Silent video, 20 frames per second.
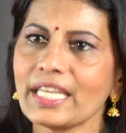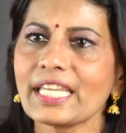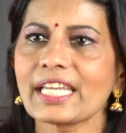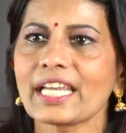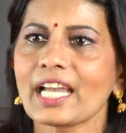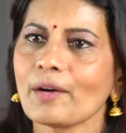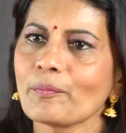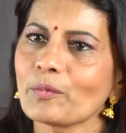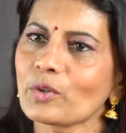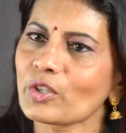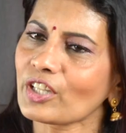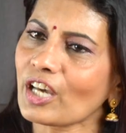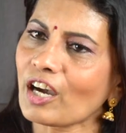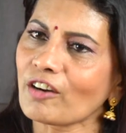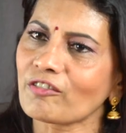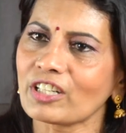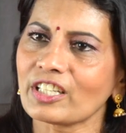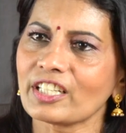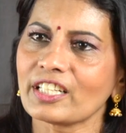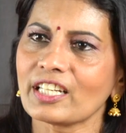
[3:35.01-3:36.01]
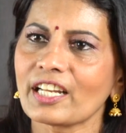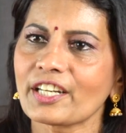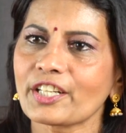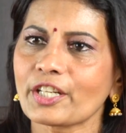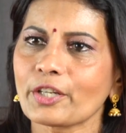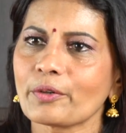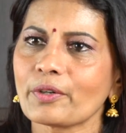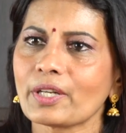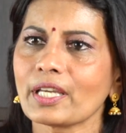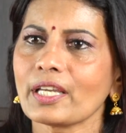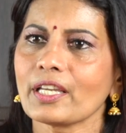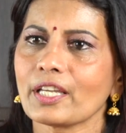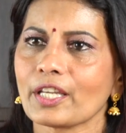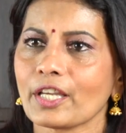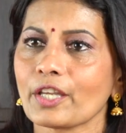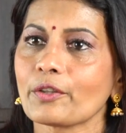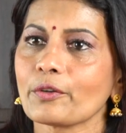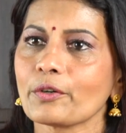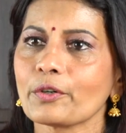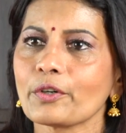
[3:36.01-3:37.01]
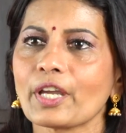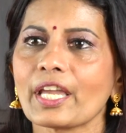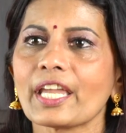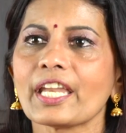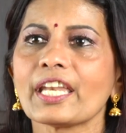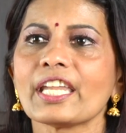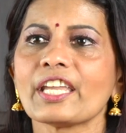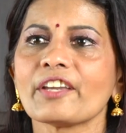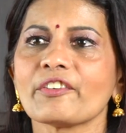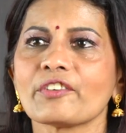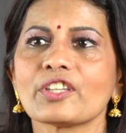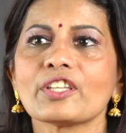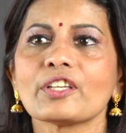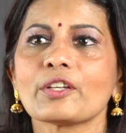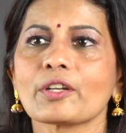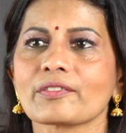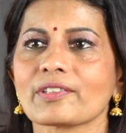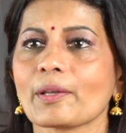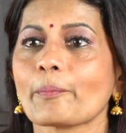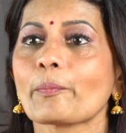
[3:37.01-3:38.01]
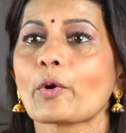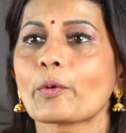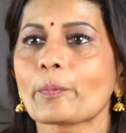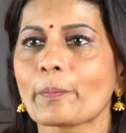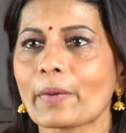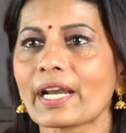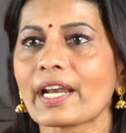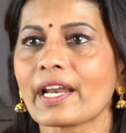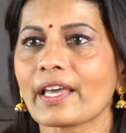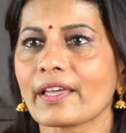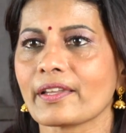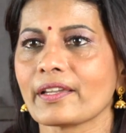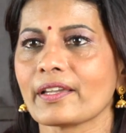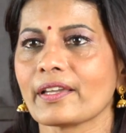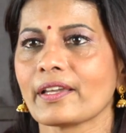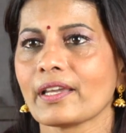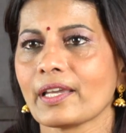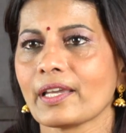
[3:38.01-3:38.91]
இன்கம் வந்து அவ்வளோ இல்லாட்டி கூட ஏதோ என்னையை வந்து சப்போர்ட் பண்ணாது